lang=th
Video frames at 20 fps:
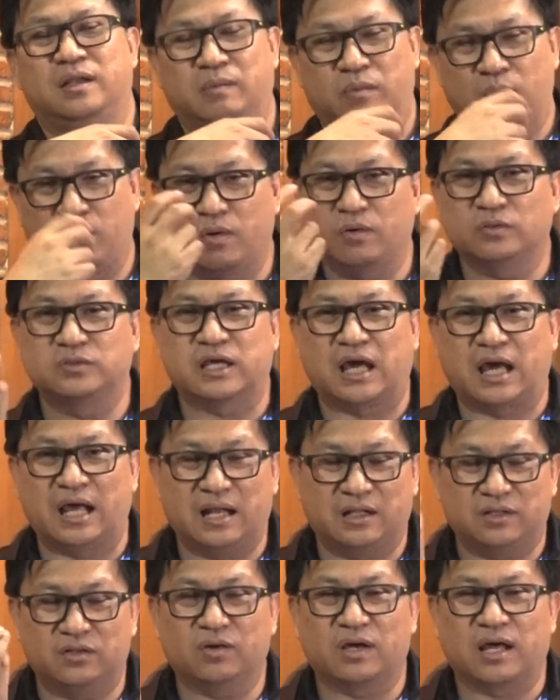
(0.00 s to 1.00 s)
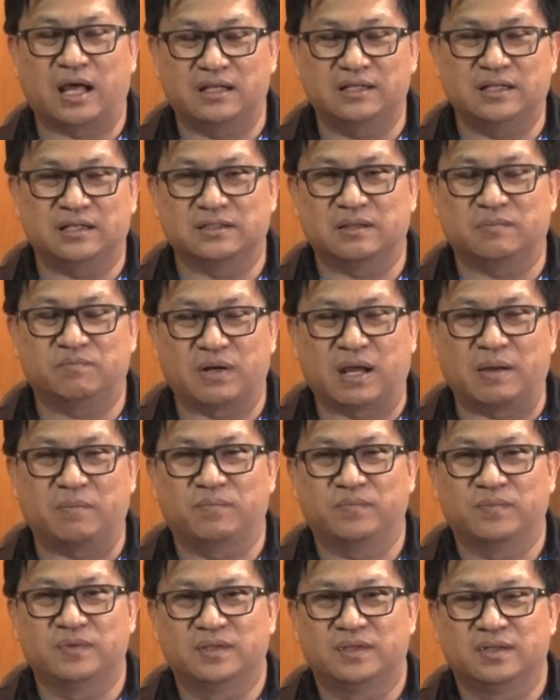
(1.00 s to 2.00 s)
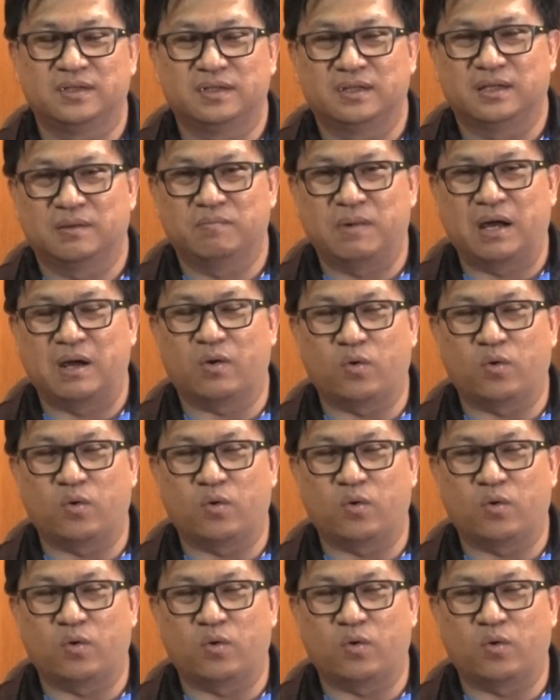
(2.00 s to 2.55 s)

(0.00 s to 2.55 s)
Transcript: ผมเข้าใจนะต้องการอยากจะปรับบา